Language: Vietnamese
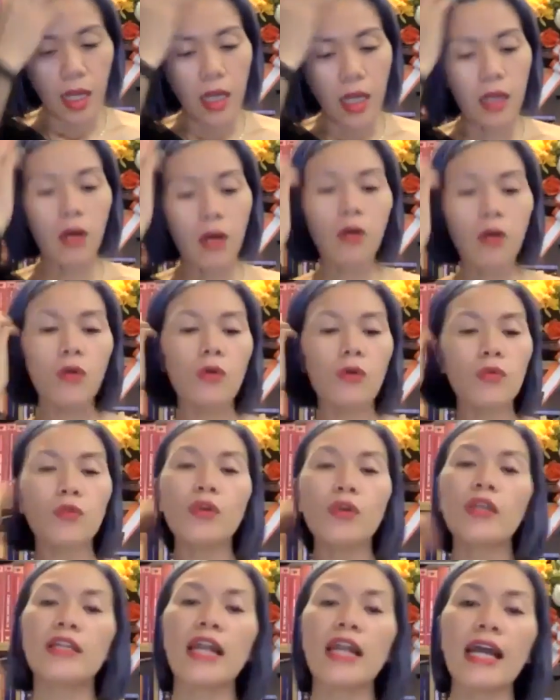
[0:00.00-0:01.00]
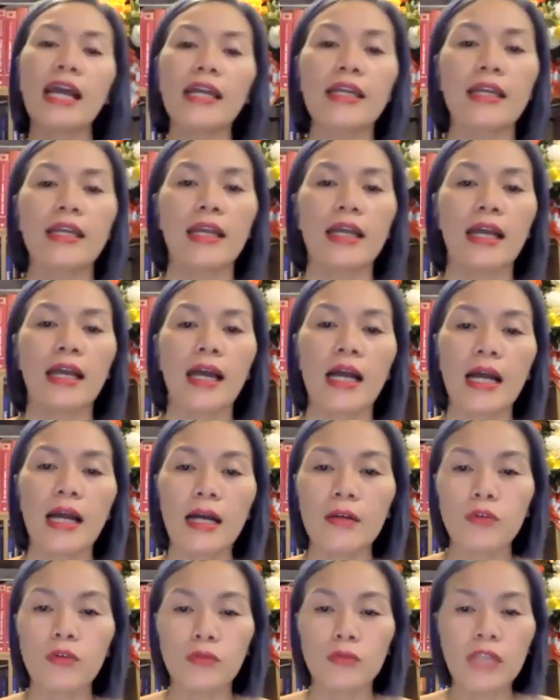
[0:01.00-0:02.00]
Câu chuyện này
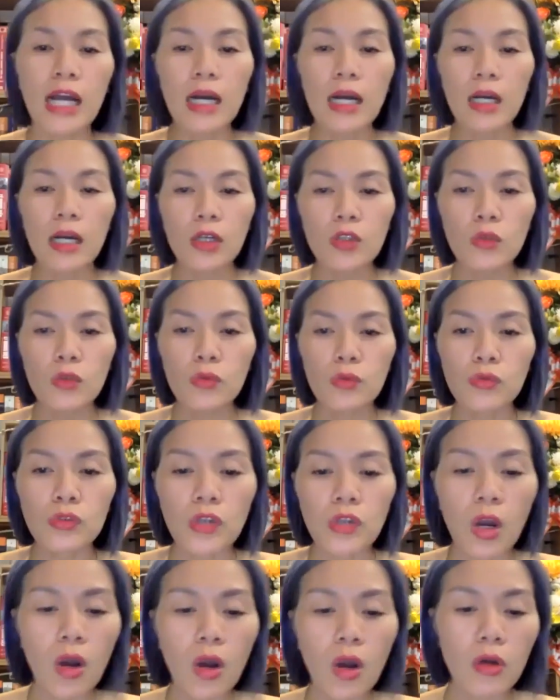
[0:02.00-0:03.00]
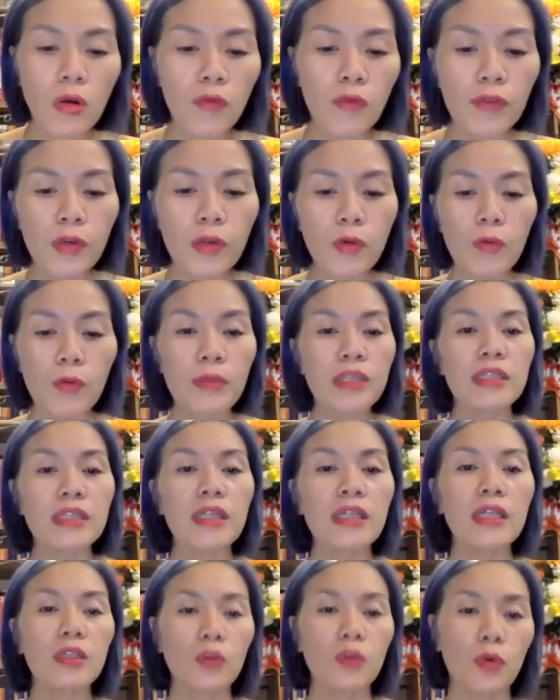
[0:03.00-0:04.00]
à, chúng ta ứng dụng cho công việc của mình rất
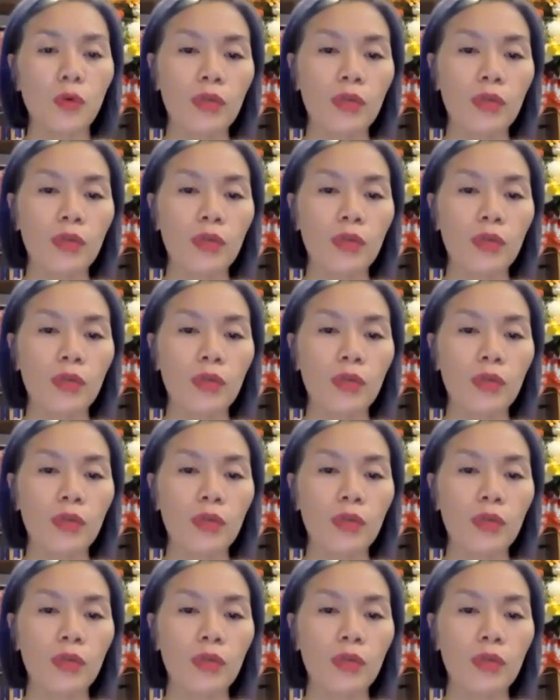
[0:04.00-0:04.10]
là tốt,